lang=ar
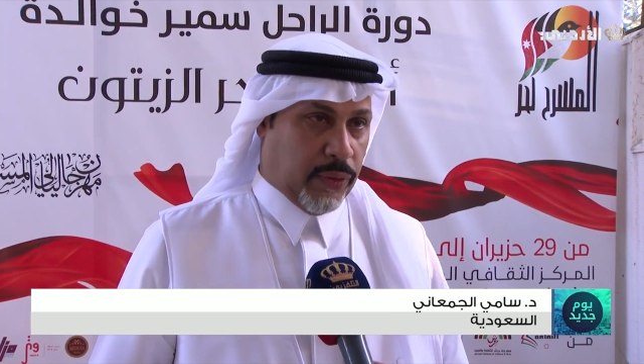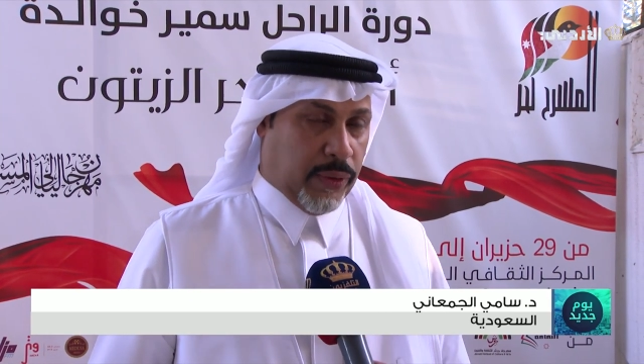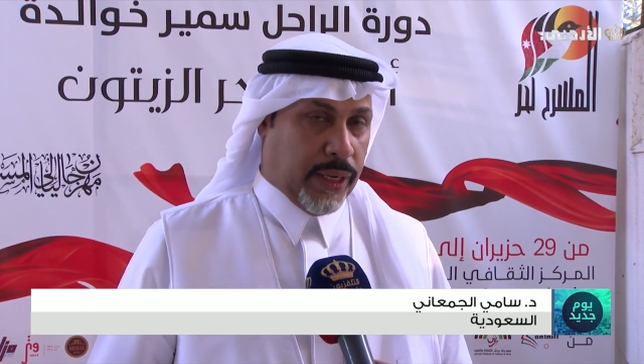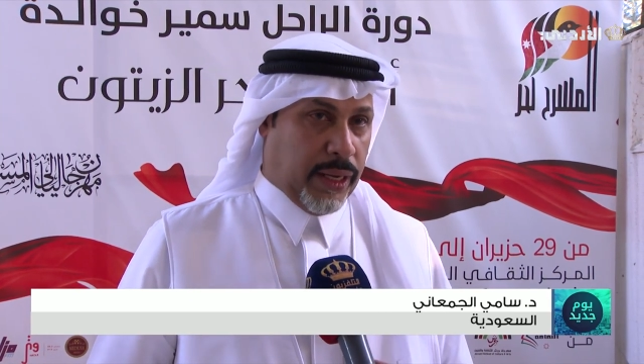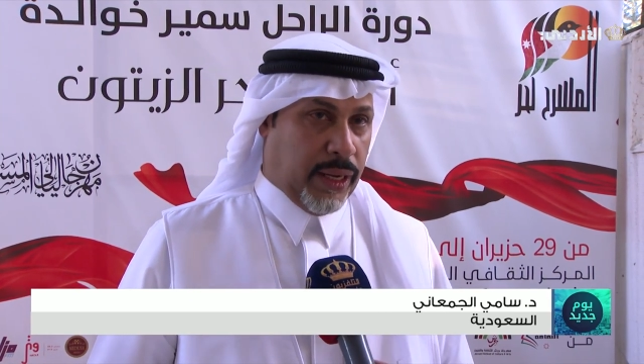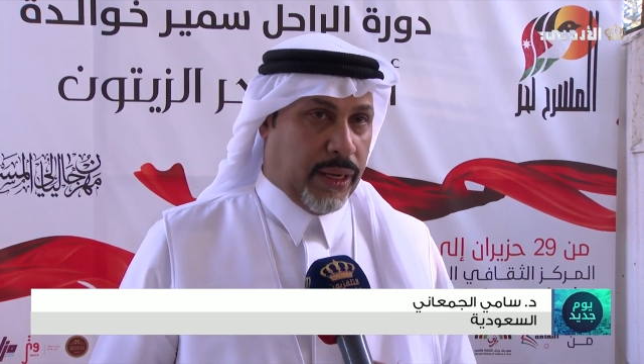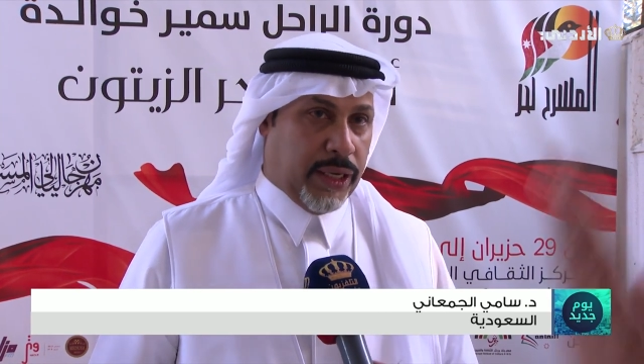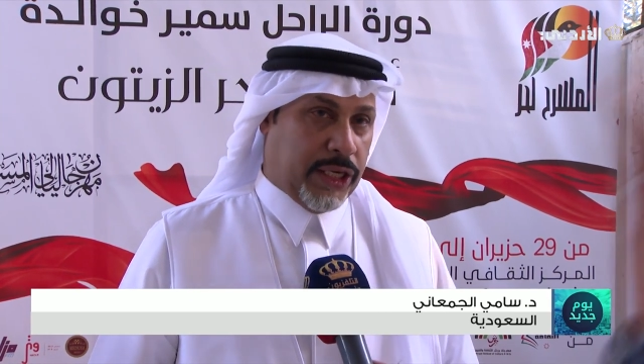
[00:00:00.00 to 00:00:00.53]

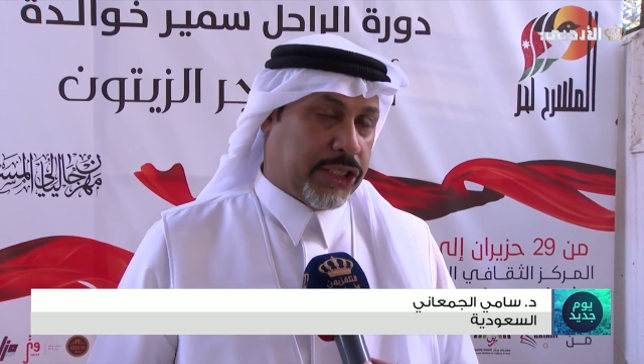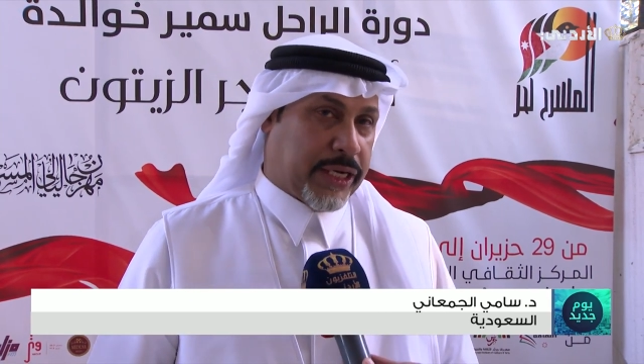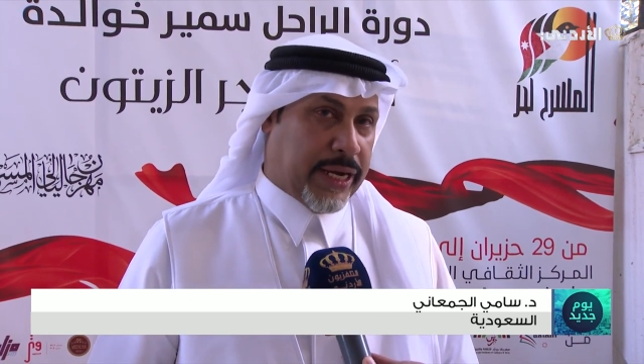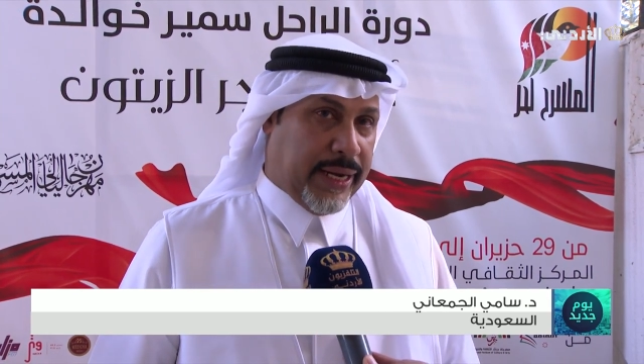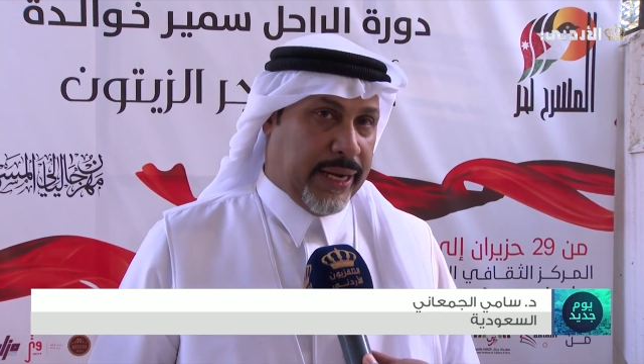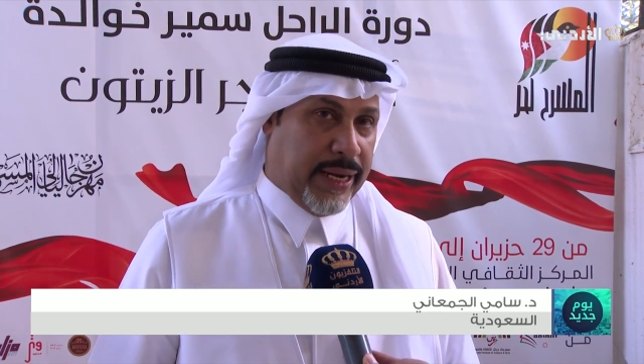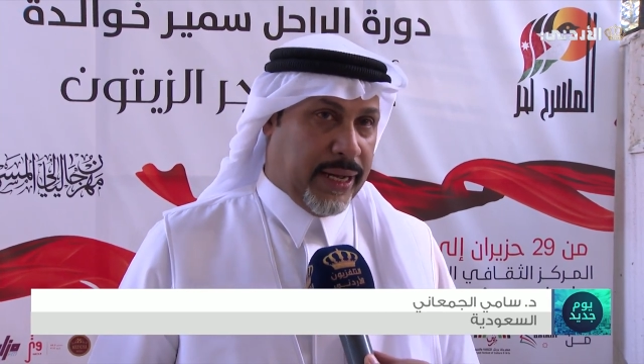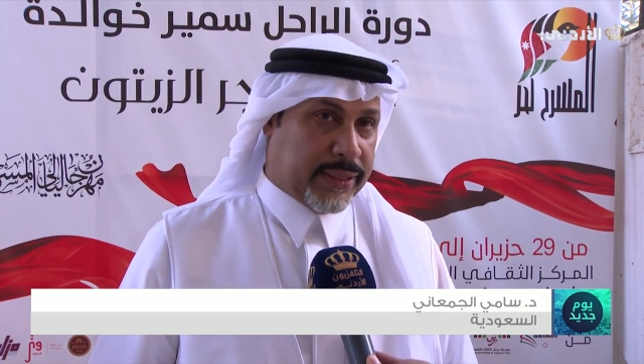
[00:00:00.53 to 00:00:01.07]

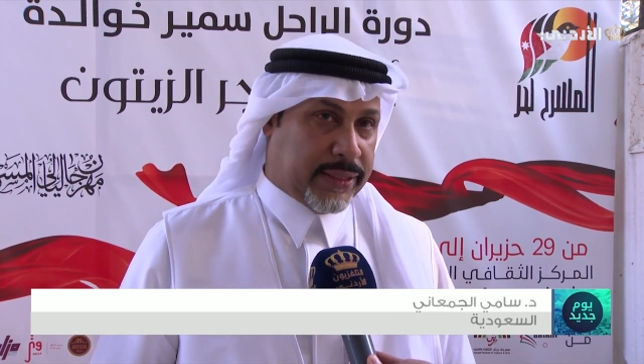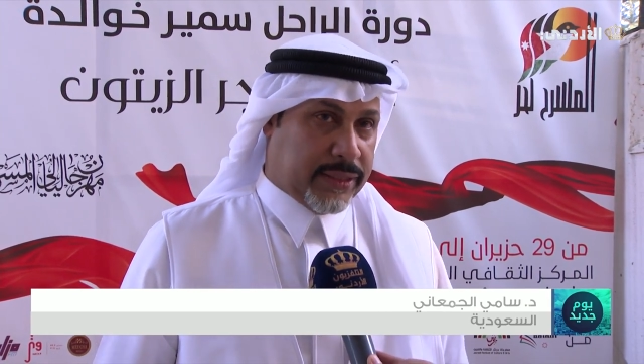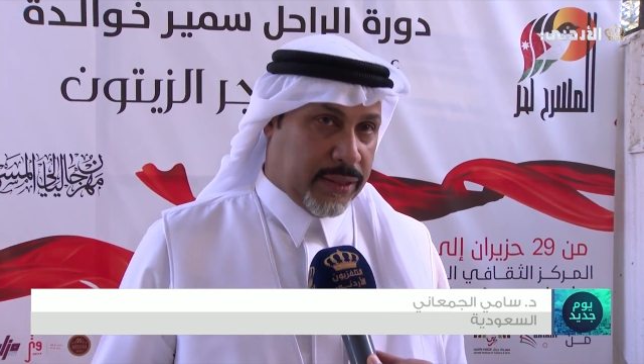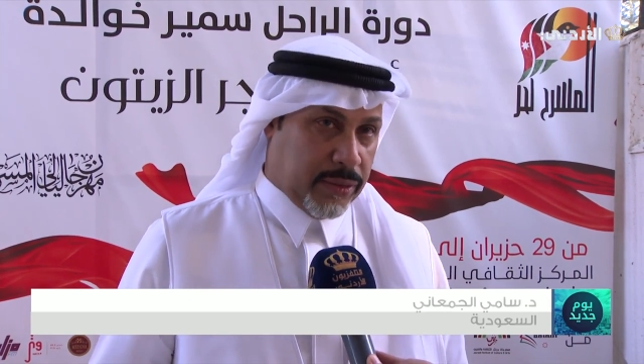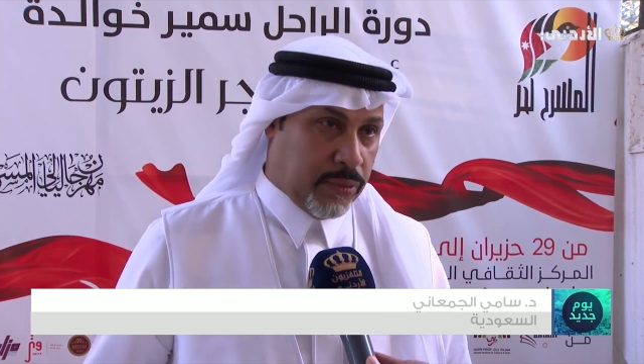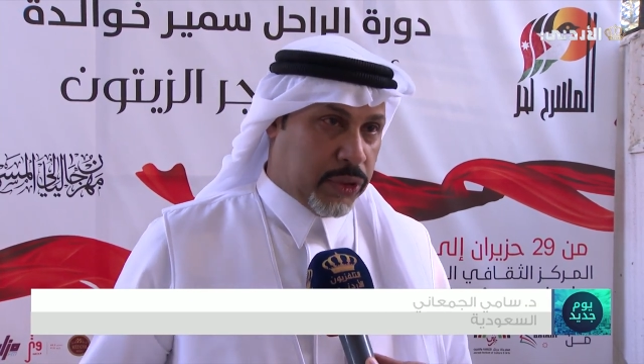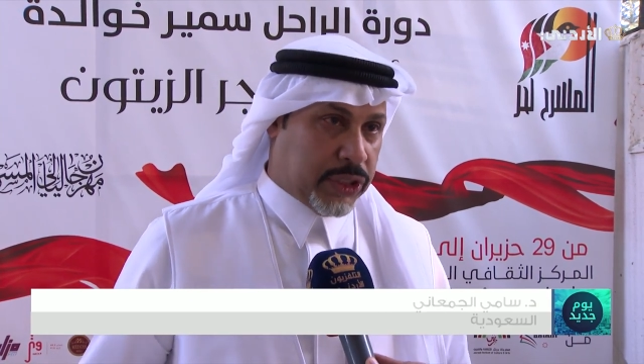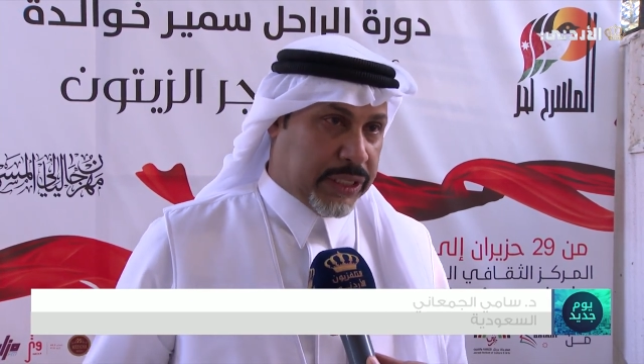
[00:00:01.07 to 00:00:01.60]

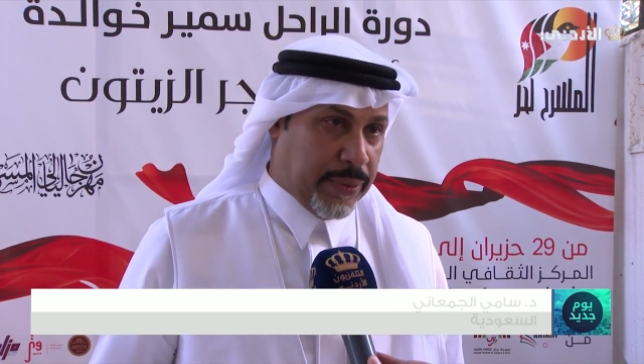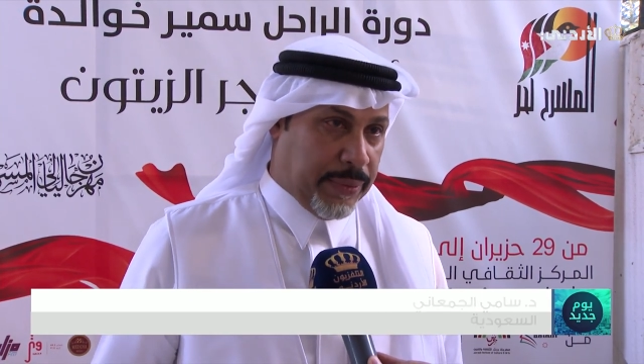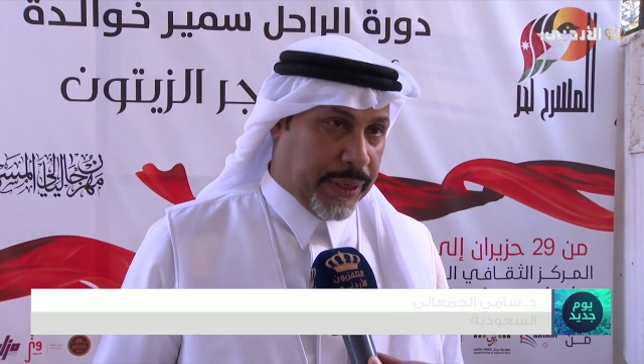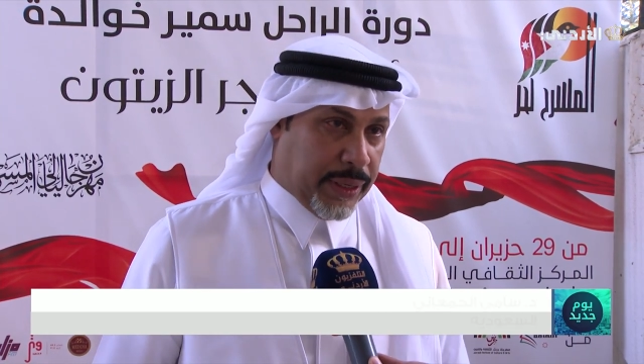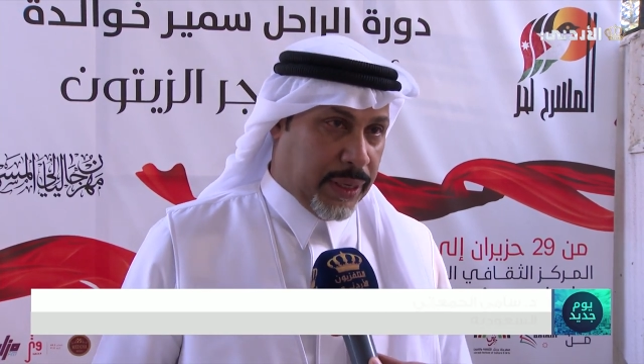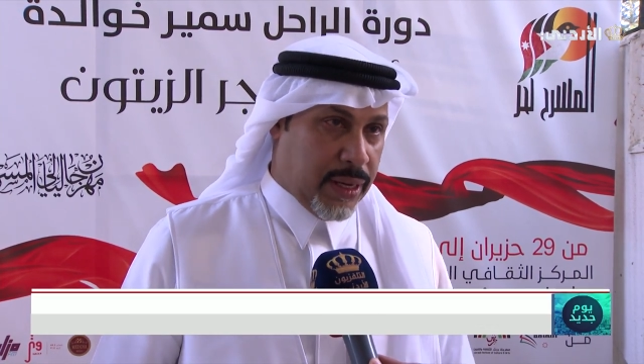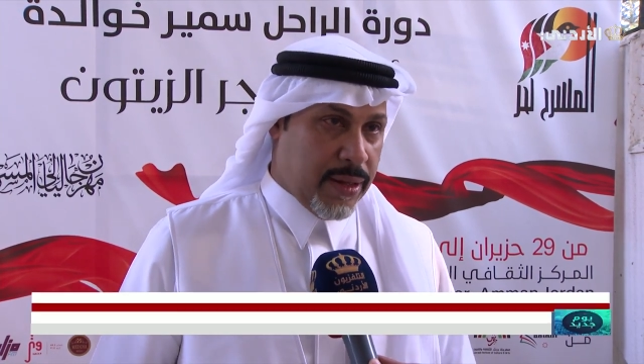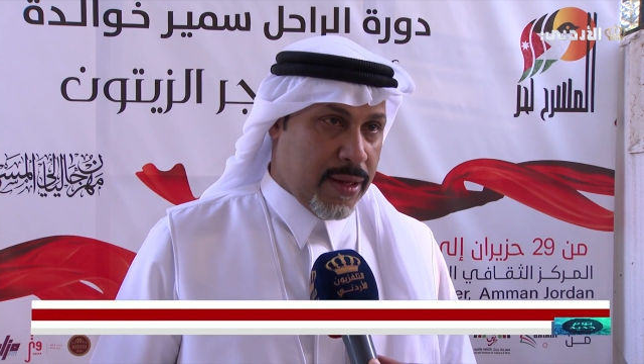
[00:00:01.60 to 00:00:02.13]
واشكاليات
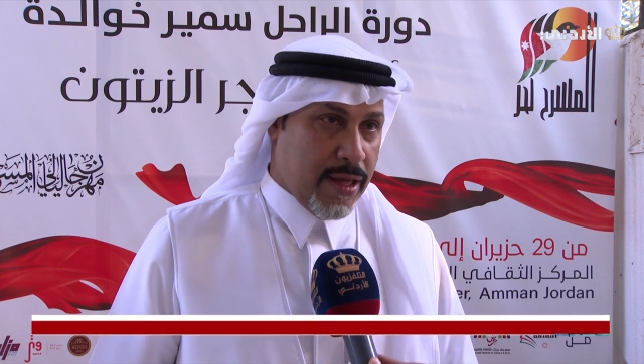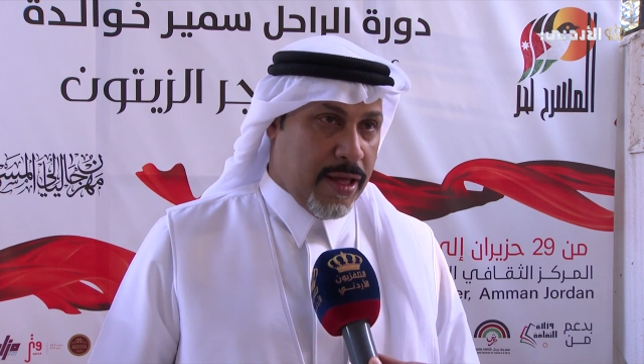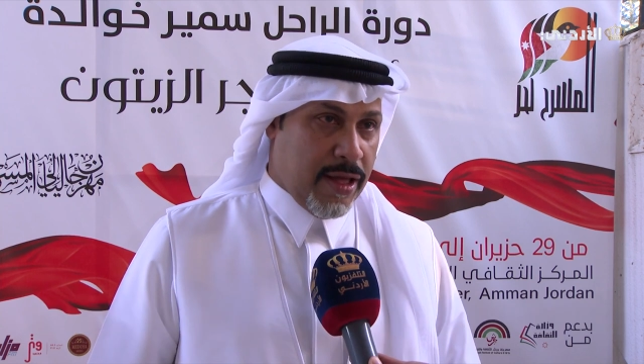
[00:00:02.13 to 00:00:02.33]
مستمره